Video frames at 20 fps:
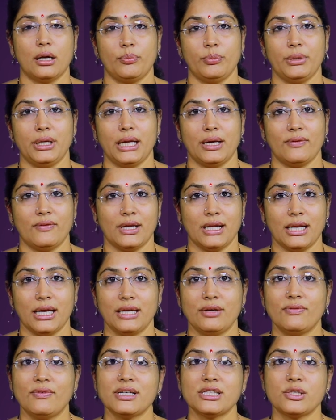మీరు ఏమైనా
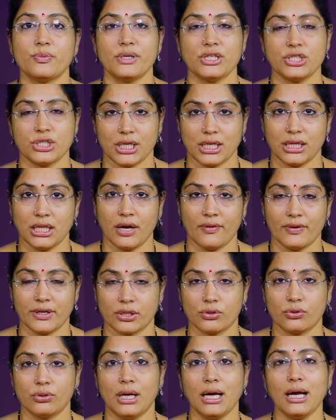ఇన్వెస్ట్మెంట్స్
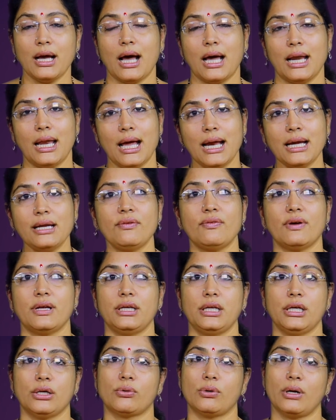చేద్దామనుకున్నా
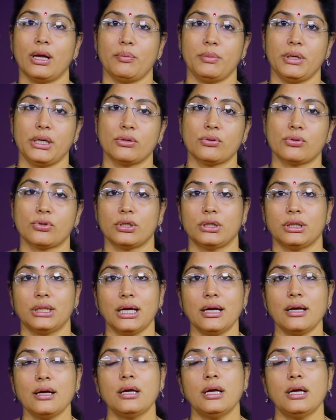అలాంటివన్నీ కూడా మీకు కొంత